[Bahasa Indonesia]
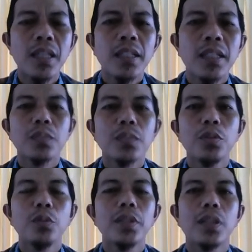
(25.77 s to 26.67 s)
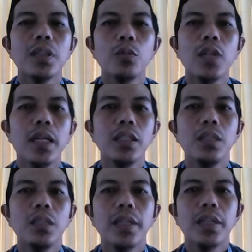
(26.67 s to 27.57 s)
Sebelum kita
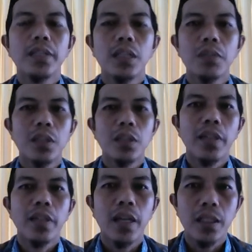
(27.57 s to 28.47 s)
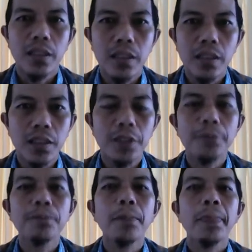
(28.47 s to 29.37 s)
mulai pelajaran pada pagi hari ini,
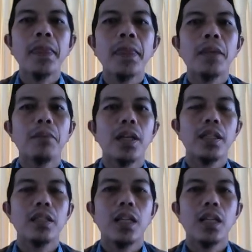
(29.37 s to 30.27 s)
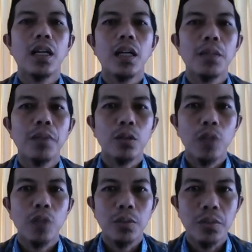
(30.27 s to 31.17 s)
mari kita
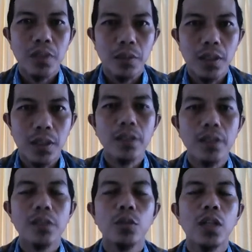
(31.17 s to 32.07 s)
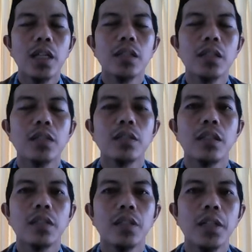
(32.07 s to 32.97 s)
berdoa bersama-sama. Semoga kita
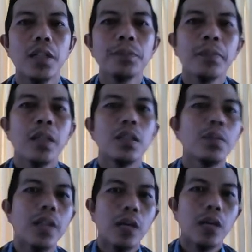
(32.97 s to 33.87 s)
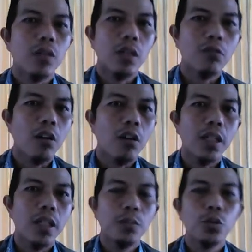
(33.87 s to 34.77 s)
senantiasa diberikan oleh Allah
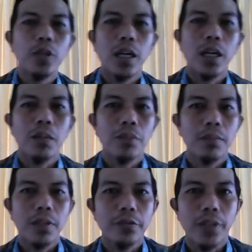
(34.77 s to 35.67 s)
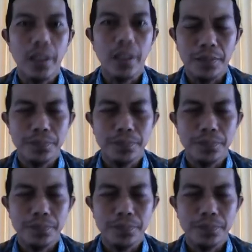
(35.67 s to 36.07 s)
ilmu yang bermanfaat.